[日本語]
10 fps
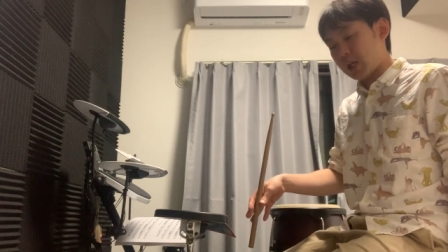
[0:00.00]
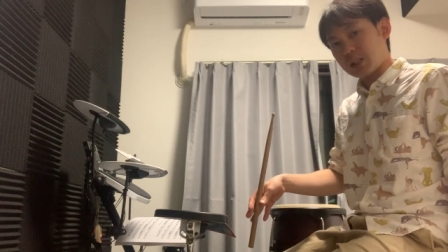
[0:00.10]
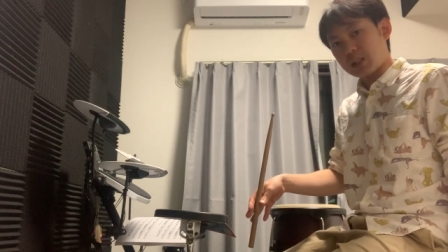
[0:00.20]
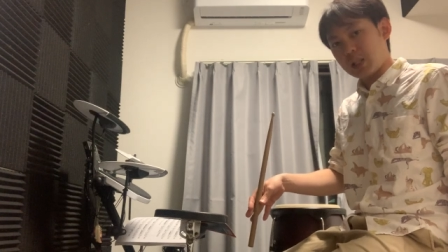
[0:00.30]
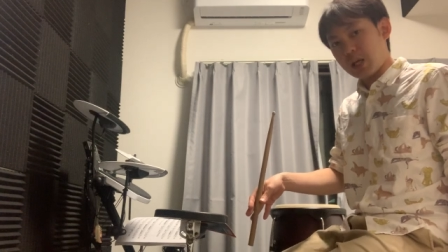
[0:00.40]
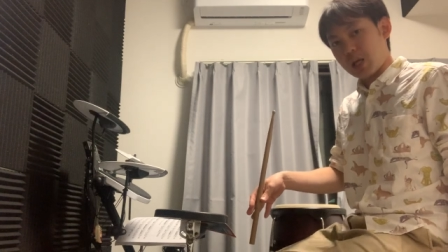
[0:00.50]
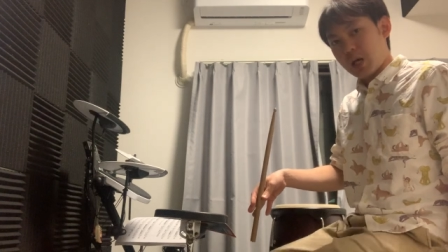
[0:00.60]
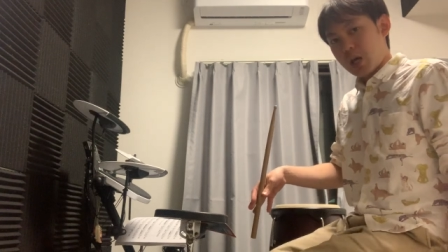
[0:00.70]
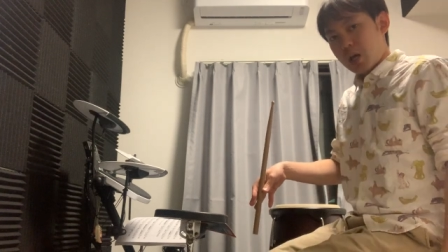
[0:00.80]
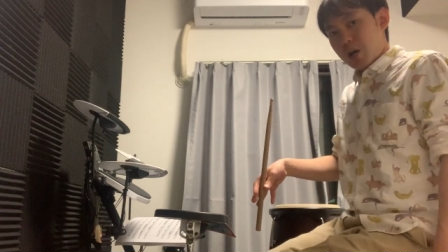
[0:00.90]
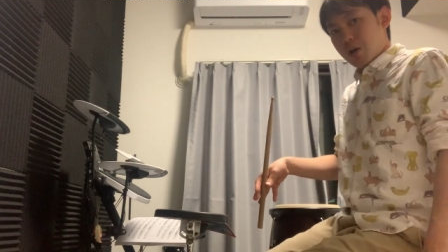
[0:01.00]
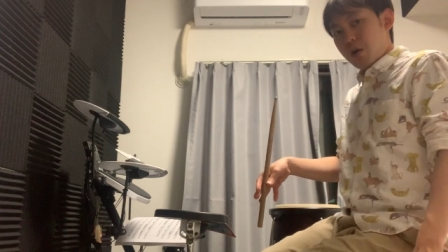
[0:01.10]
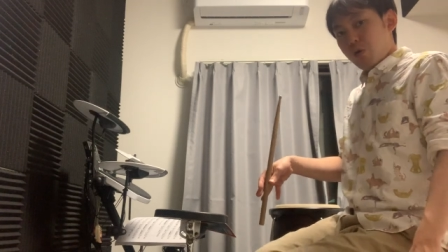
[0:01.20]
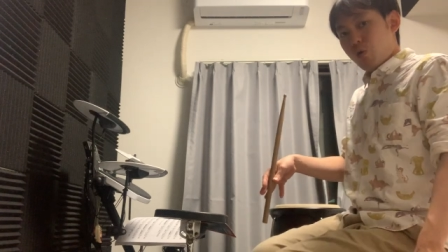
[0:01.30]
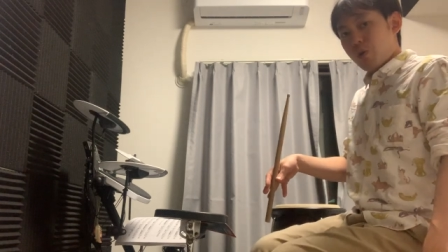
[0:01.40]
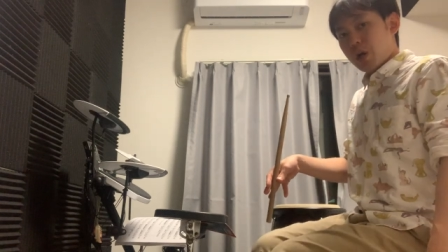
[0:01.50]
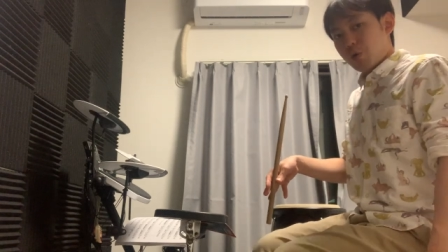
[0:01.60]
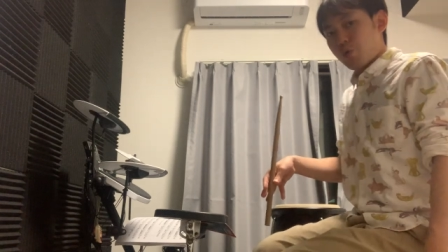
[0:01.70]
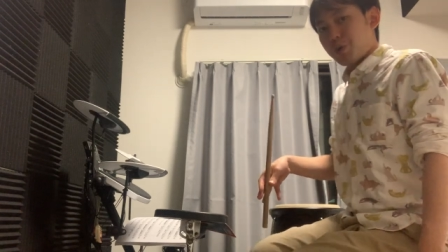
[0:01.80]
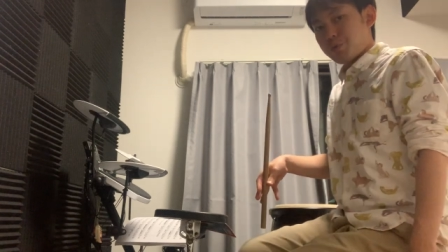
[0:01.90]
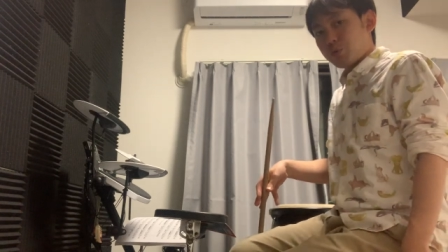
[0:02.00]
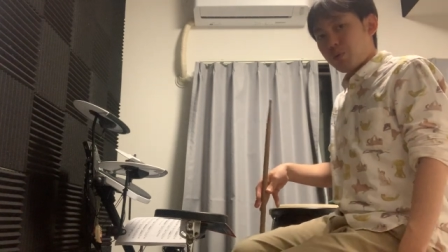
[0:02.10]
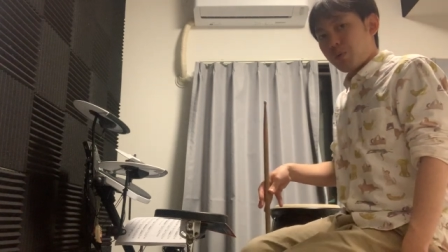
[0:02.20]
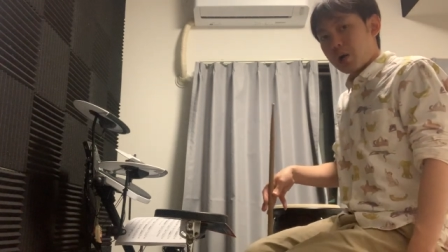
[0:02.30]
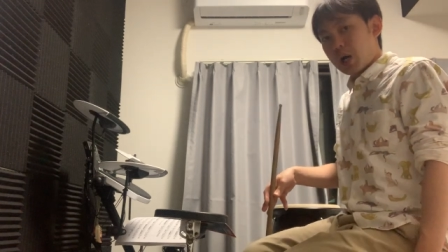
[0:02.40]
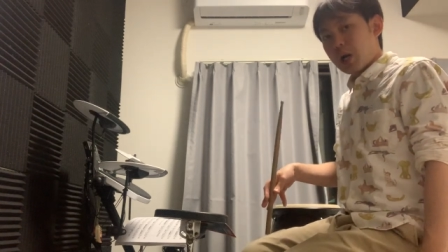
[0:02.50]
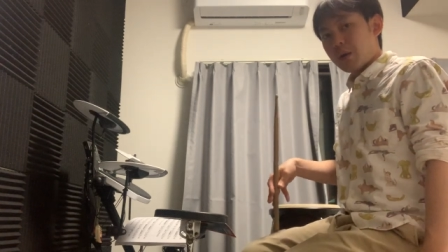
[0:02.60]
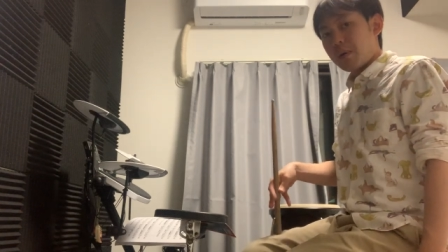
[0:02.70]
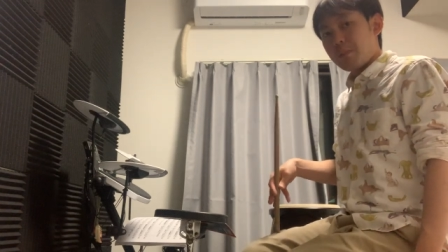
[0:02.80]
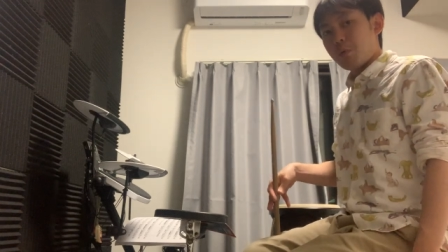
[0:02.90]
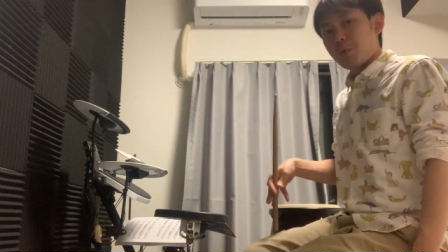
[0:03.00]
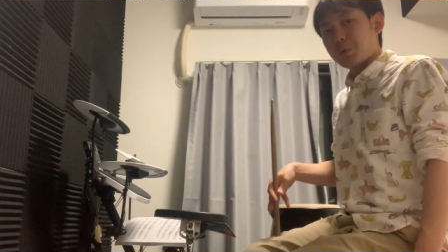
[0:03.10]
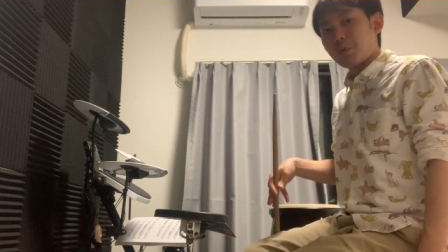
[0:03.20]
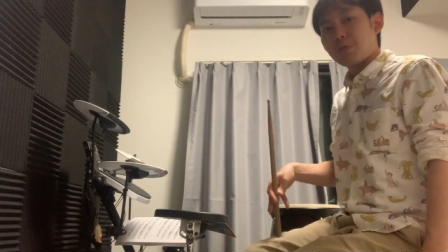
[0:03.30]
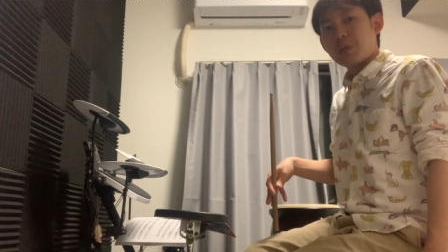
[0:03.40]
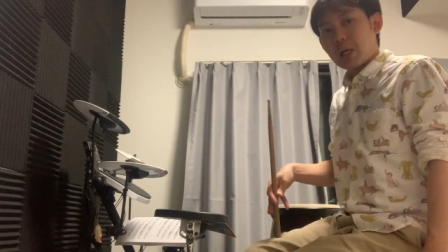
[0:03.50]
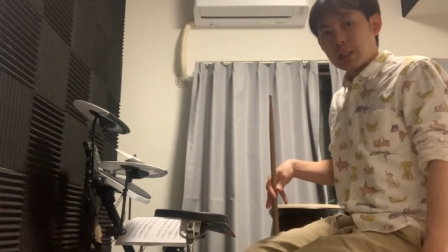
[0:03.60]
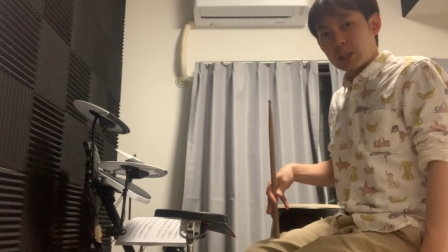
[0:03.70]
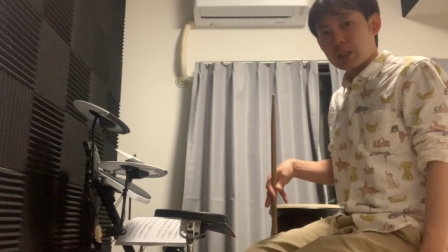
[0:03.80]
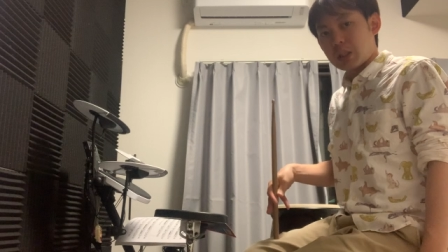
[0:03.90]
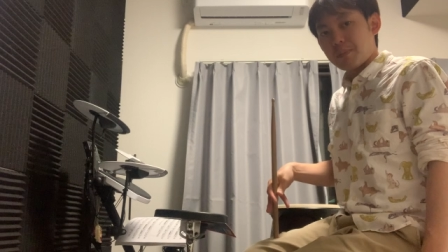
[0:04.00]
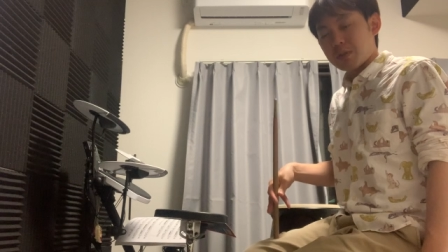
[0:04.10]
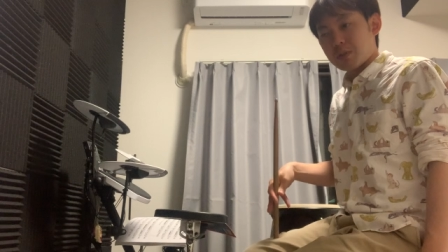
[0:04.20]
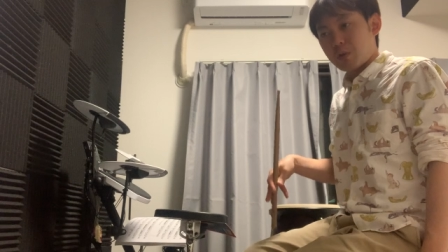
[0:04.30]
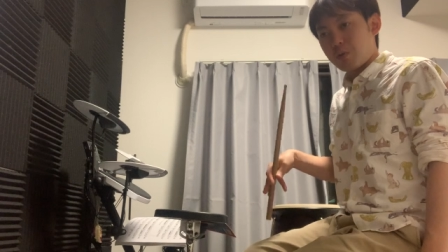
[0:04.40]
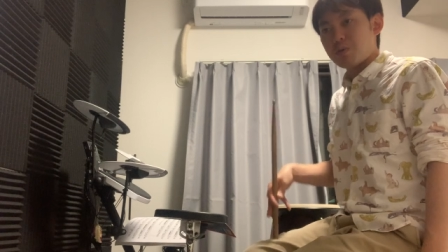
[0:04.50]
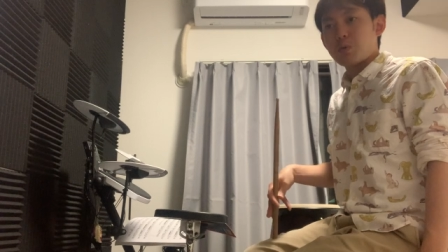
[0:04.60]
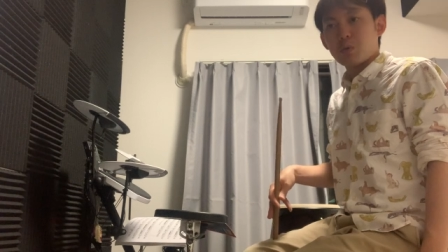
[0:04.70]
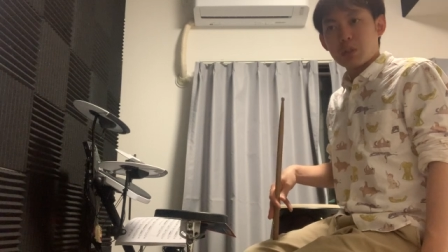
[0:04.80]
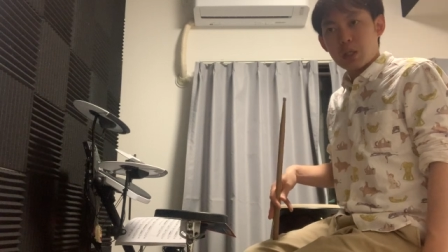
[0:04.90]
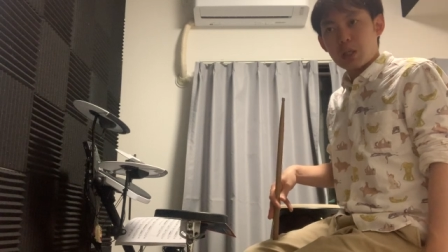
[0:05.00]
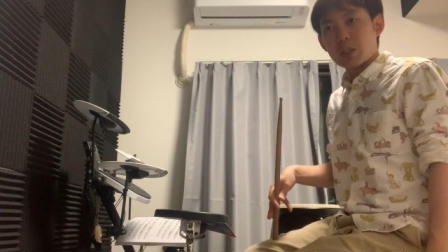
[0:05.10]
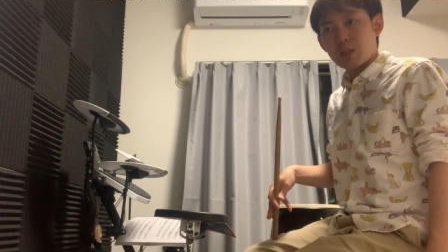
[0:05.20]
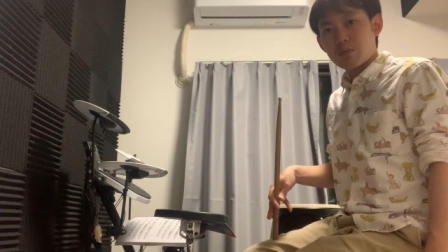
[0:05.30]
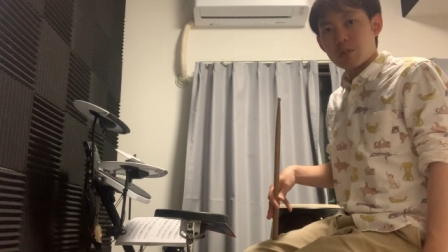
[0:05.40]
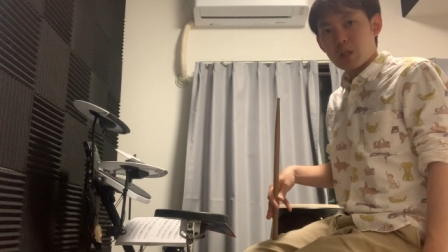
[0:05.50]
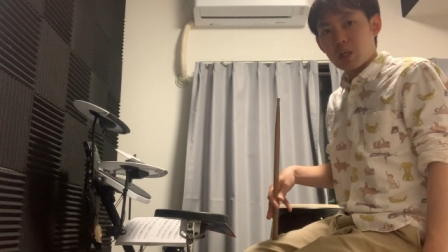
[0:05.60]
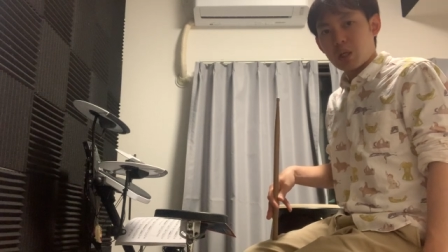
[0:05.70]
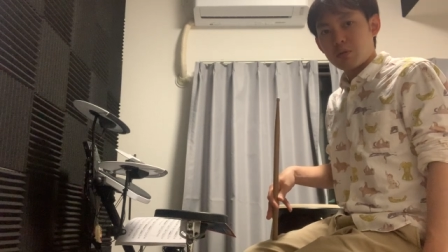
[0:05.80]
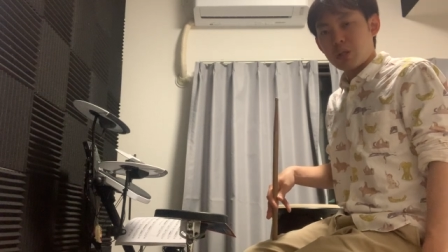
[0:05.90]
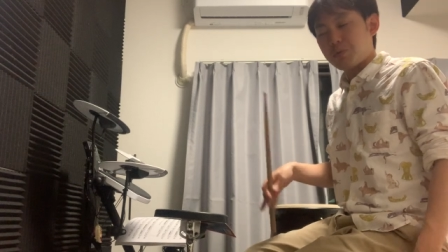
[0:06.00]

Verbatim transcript: になって、本来ここに太ももがあればもうとっくに当たってますね。こういう状態になってるんじゃないか。で、